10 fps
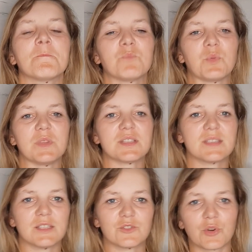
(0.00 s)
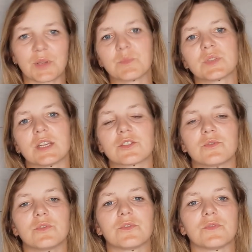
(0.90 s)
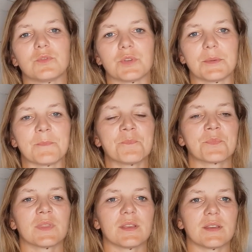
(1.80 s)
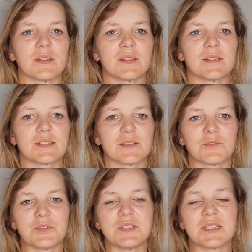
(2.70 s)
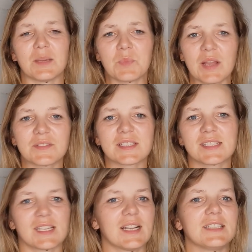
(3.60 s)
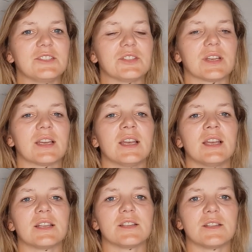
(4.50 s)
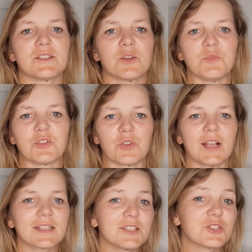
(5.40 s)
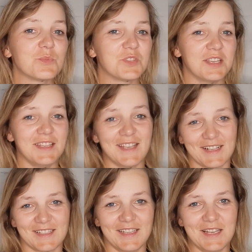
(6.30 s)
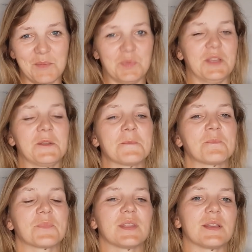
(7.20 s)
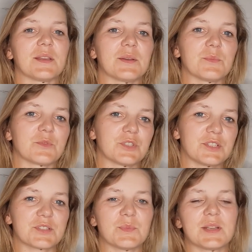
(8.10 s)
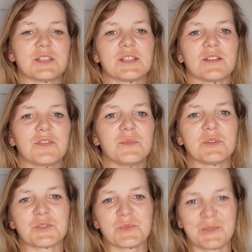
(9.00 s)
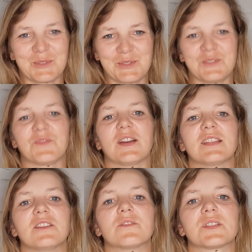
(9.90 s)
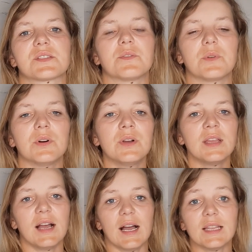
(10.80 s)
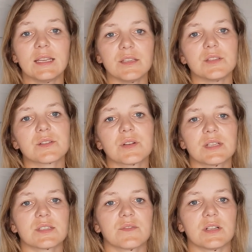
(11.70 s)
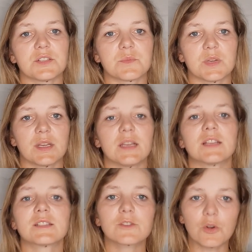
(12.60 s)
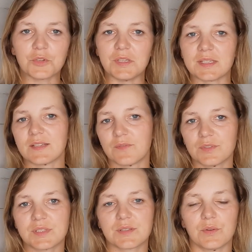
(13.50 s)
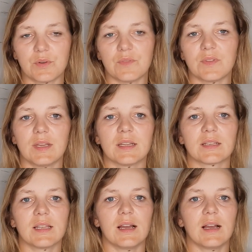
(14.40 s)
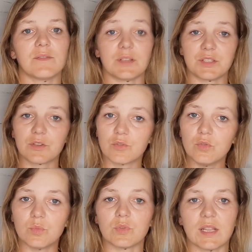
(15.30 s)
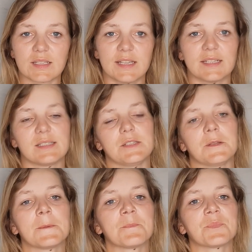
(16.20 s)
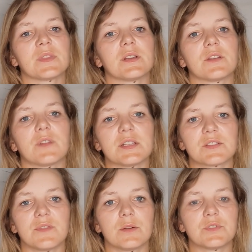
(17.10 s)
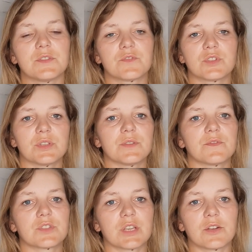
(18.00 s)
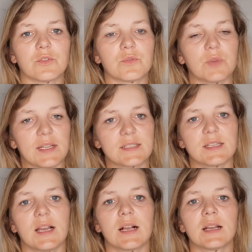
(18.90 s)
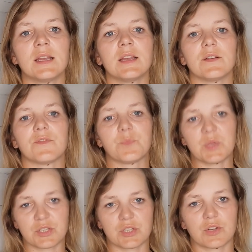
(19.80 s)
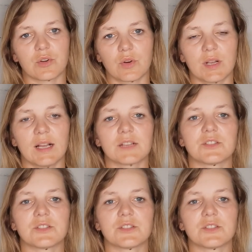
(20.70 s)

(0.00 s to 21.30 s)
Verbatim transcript: pomiędzy torem przeszkód, w którym E, zawodnicy naprawdę starali się e, zrobić to jak najszybciej i jak najlepiej. E, możecie zobaczyć na filmie, że było dosyć fajnie i wesoło, ale i zorganizowaliśmy skoki, zawody skokowe dla właśnie klubu, dla sekcji. Rywalizowały dziewczyny w trzech konkurencjach, w pierwszych krokach,